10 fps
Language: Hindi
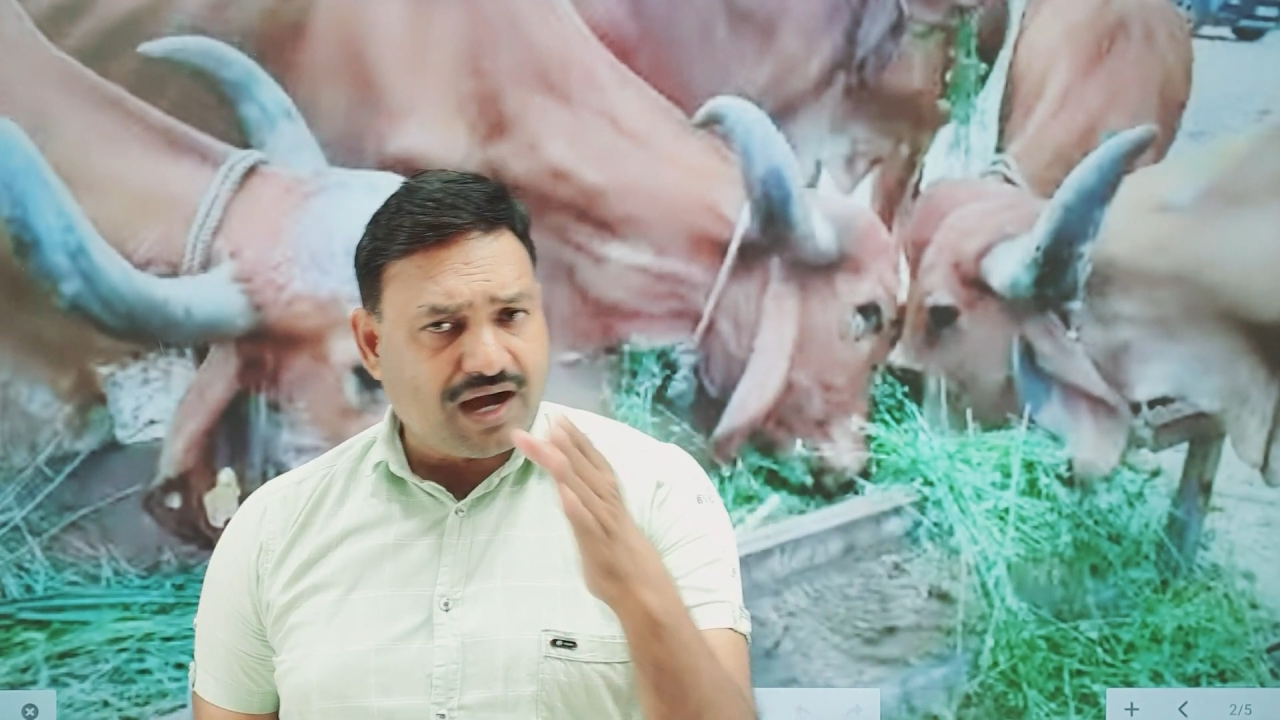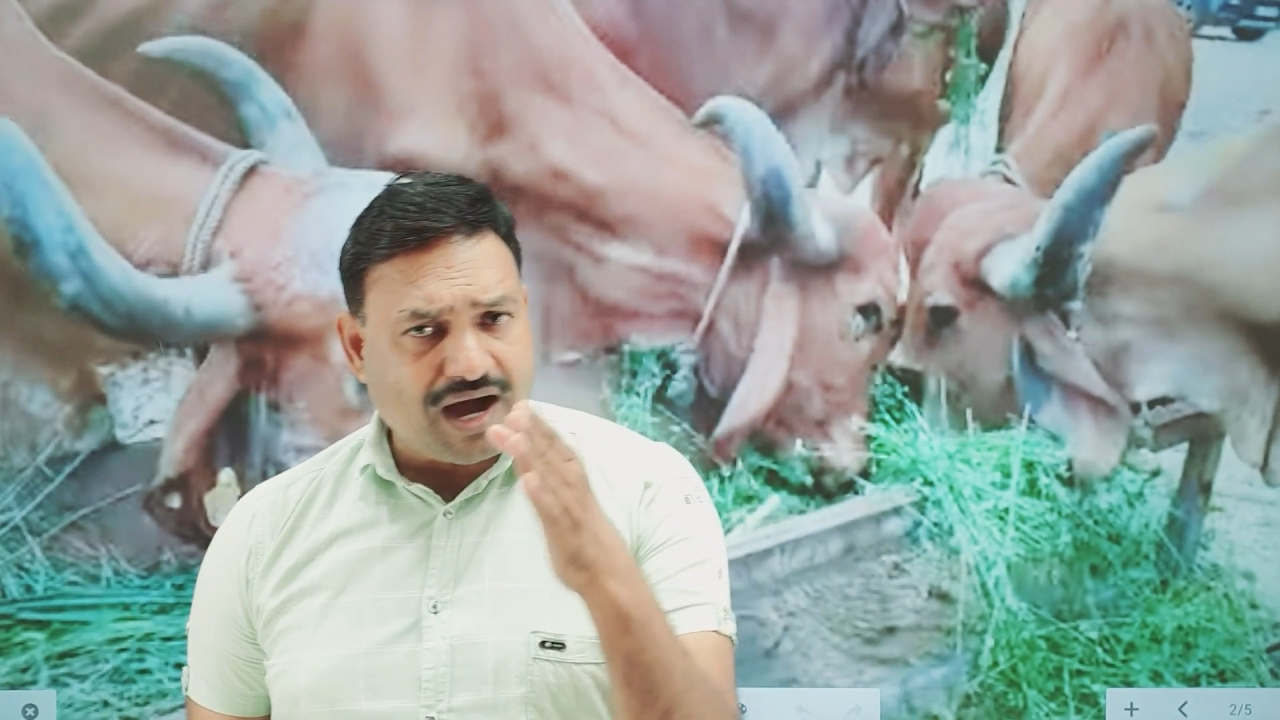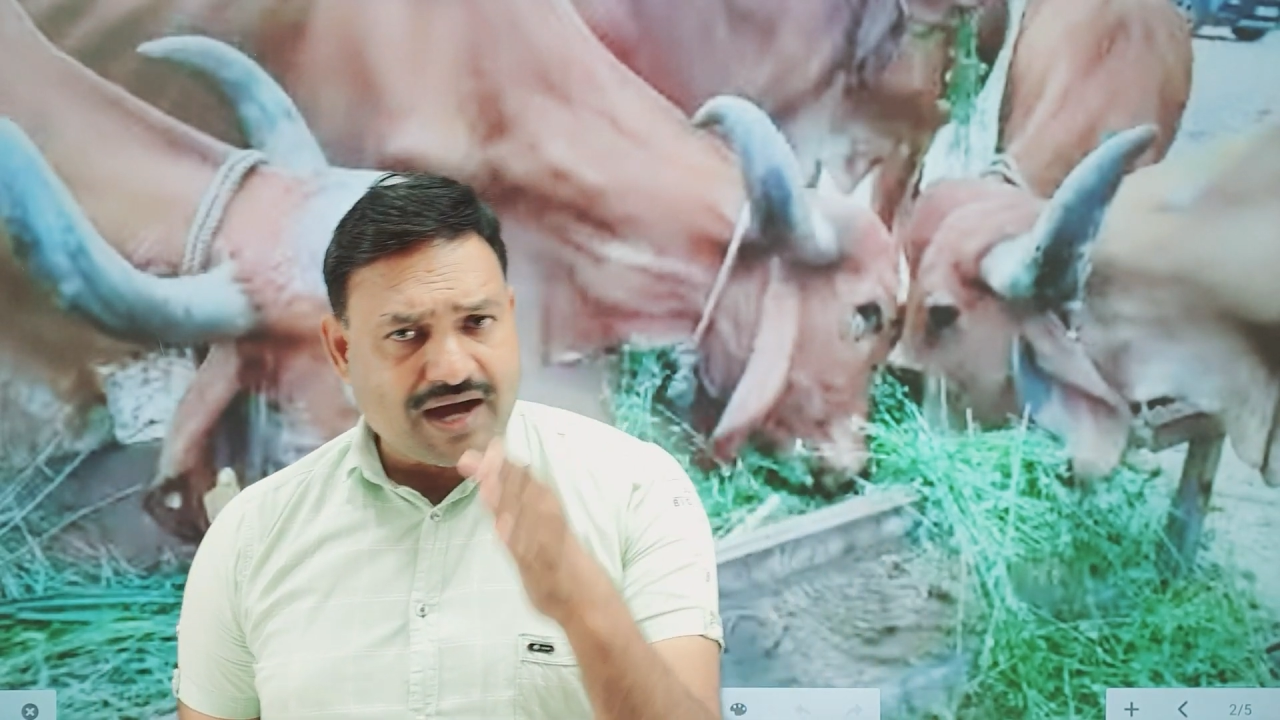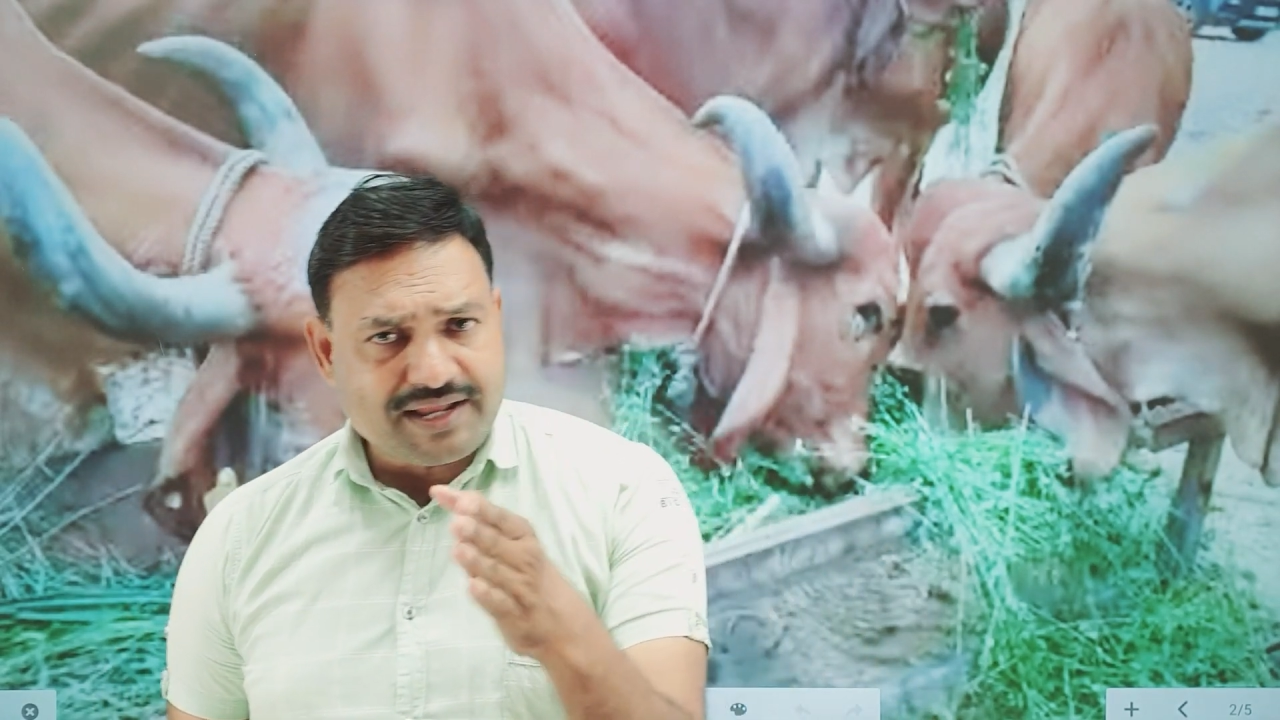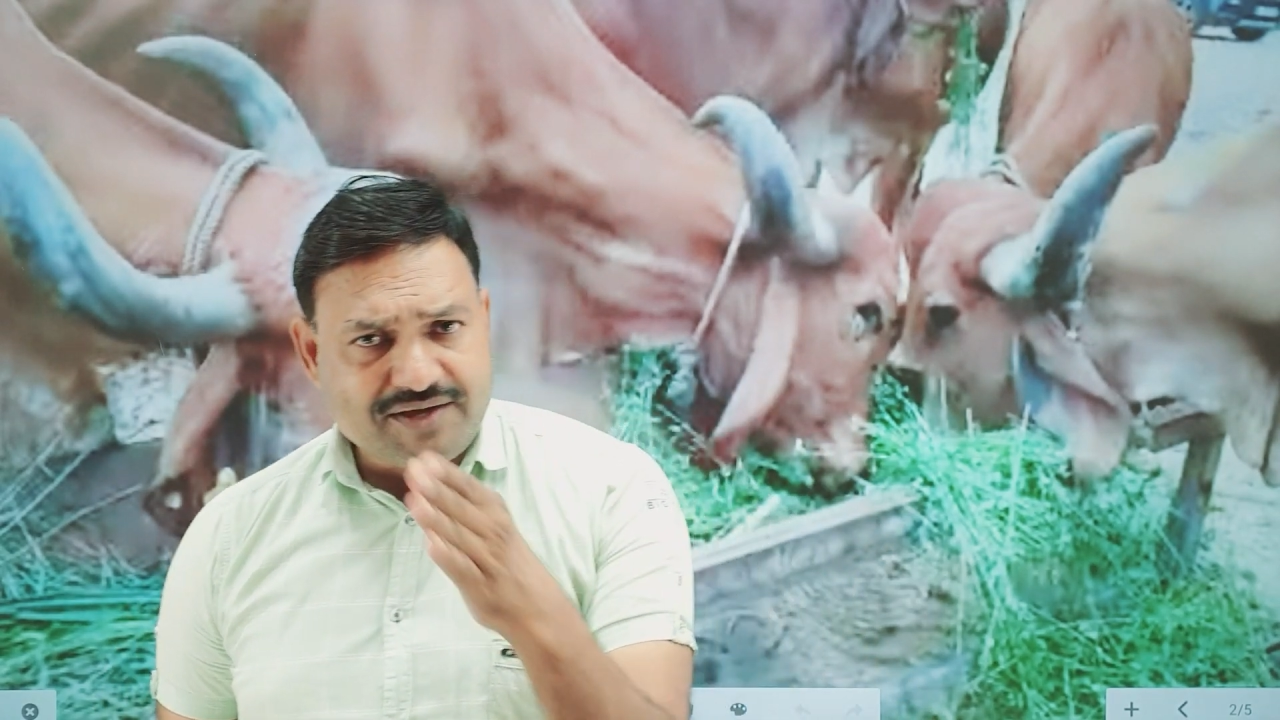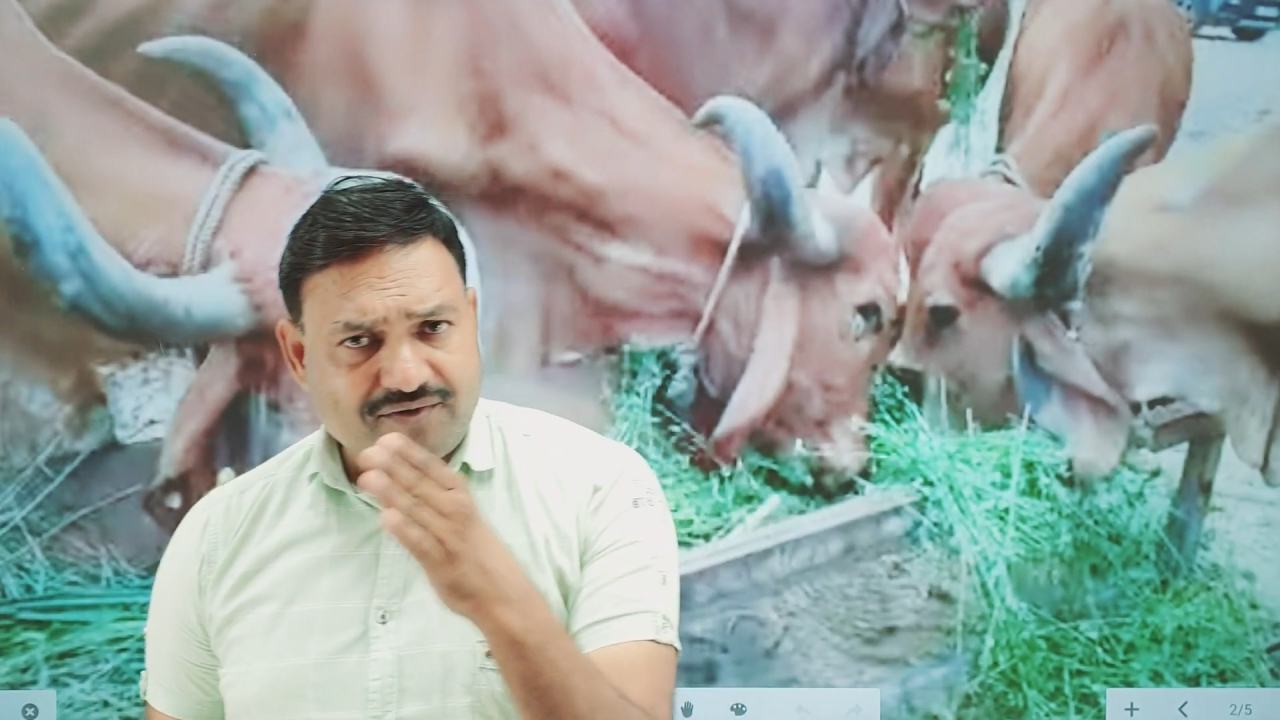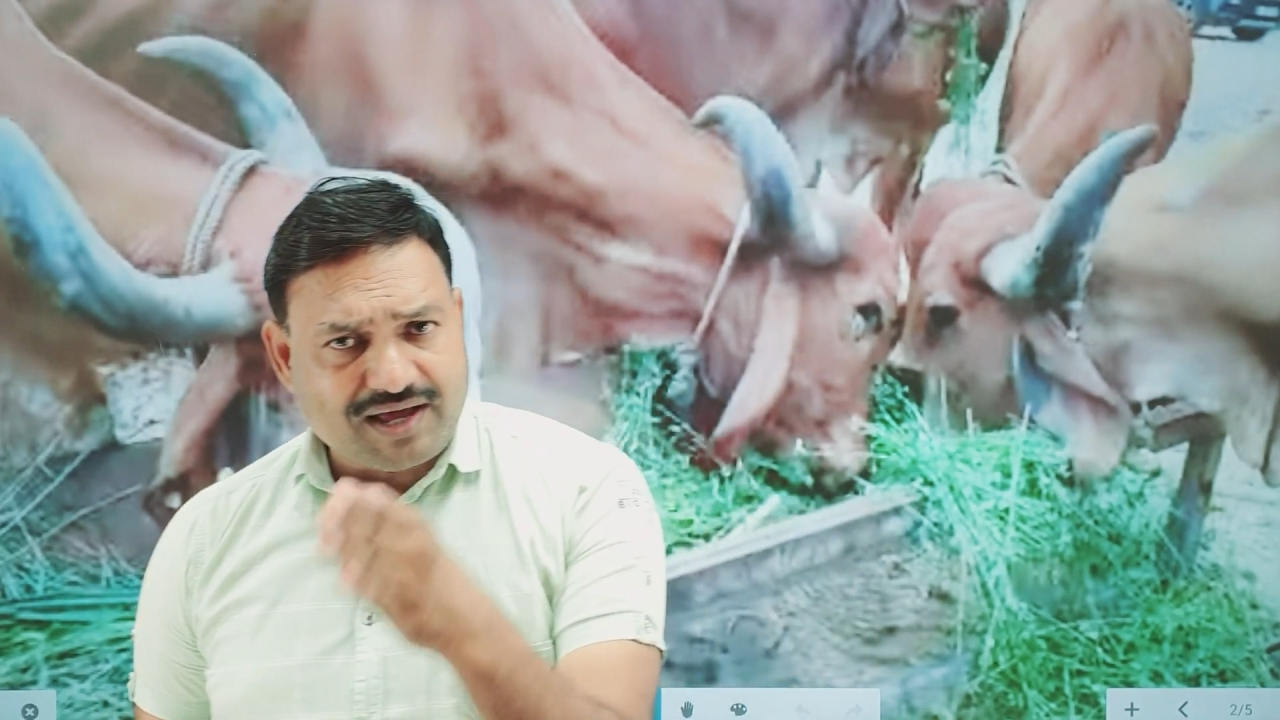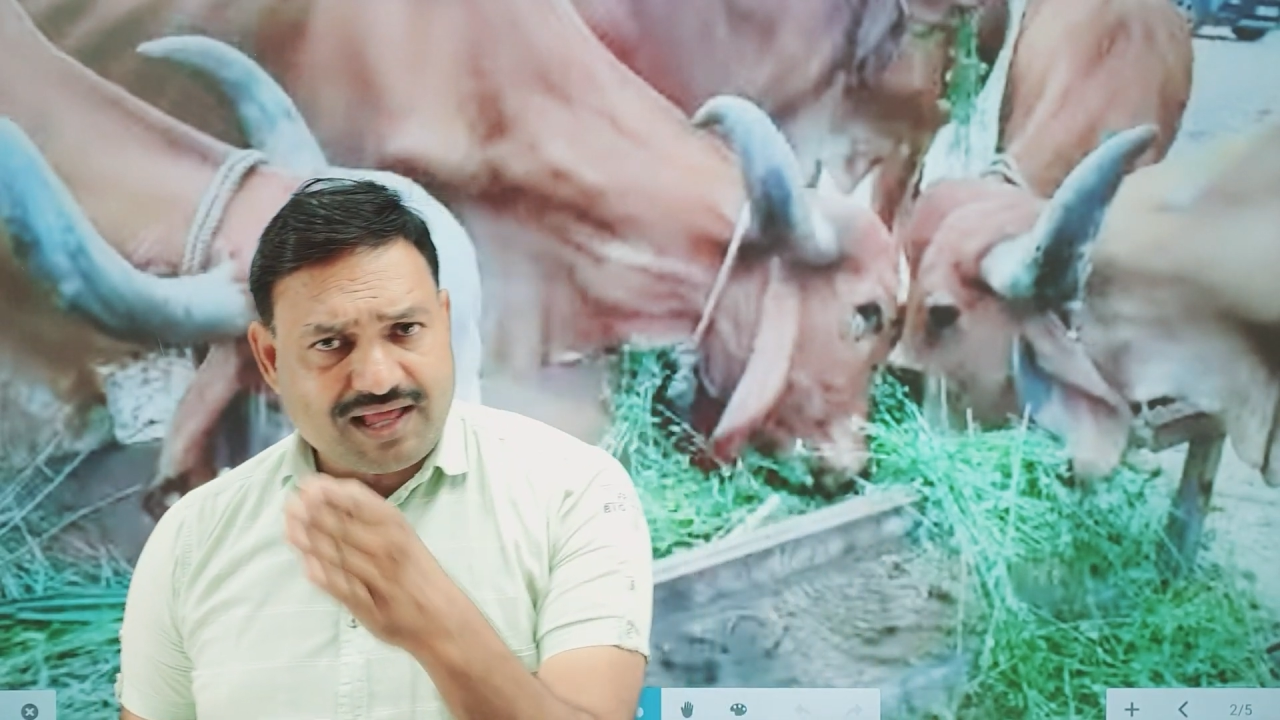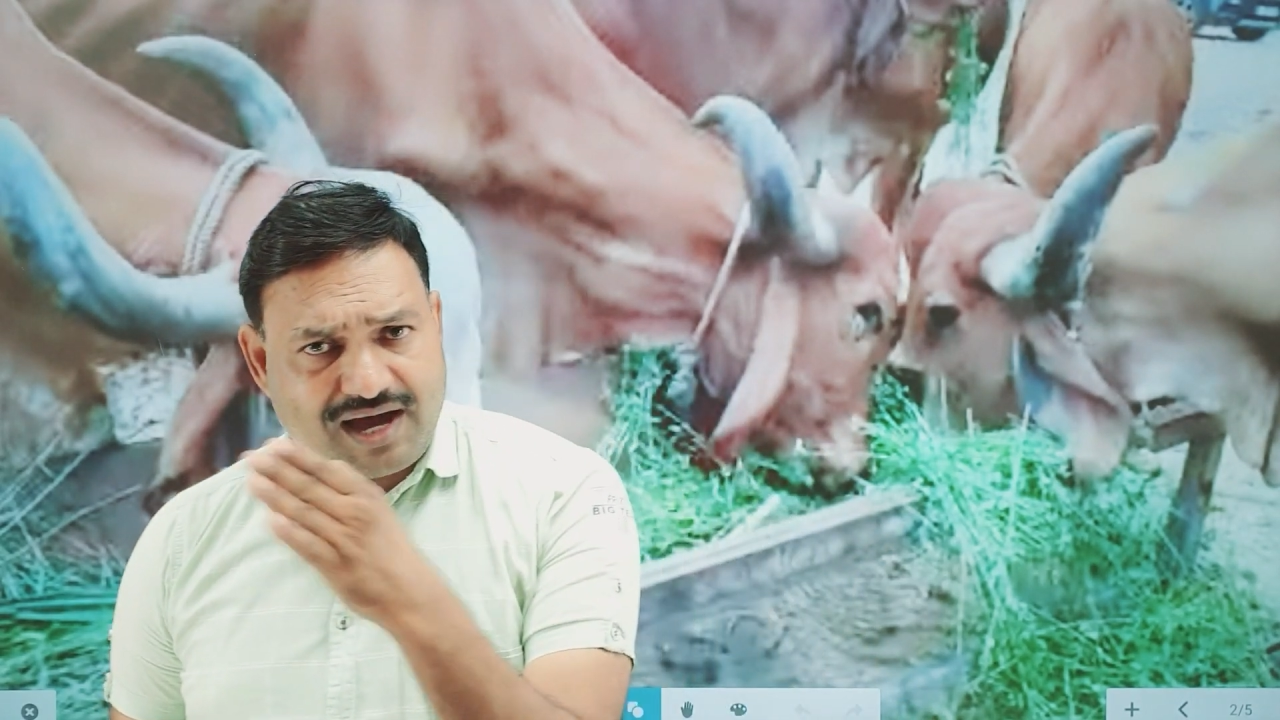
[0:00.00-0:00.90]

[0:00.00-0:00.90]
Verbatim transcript: आने वाला